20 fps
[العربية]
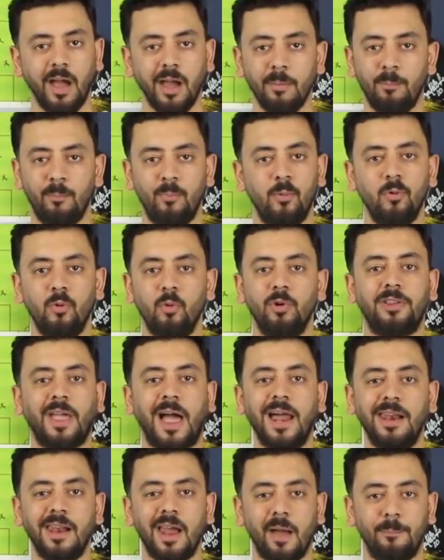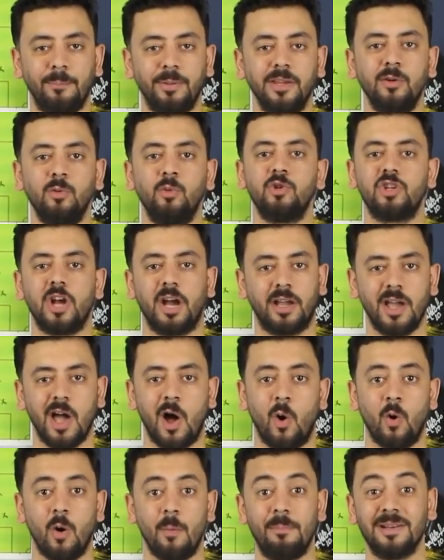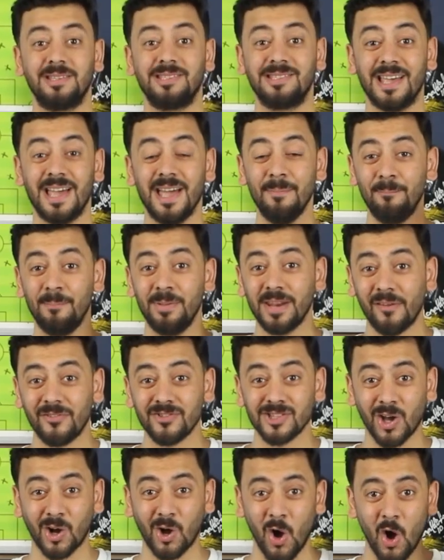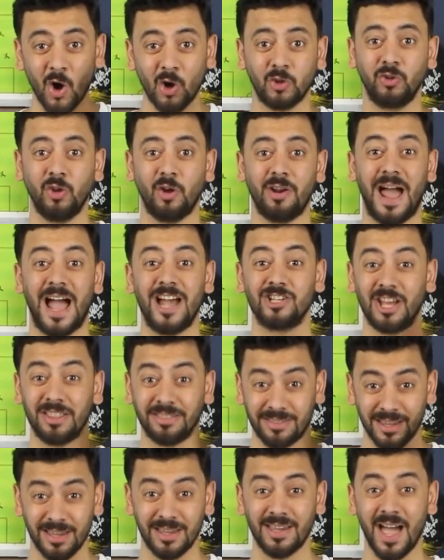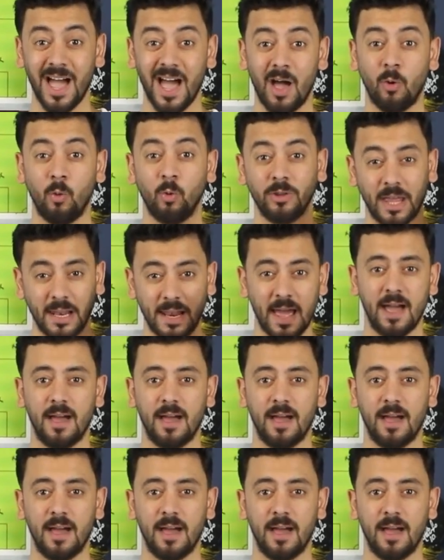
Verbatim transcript: حبه وتعلق بيه وشجعه بس حب نفسك اكتر عشان تنجح وده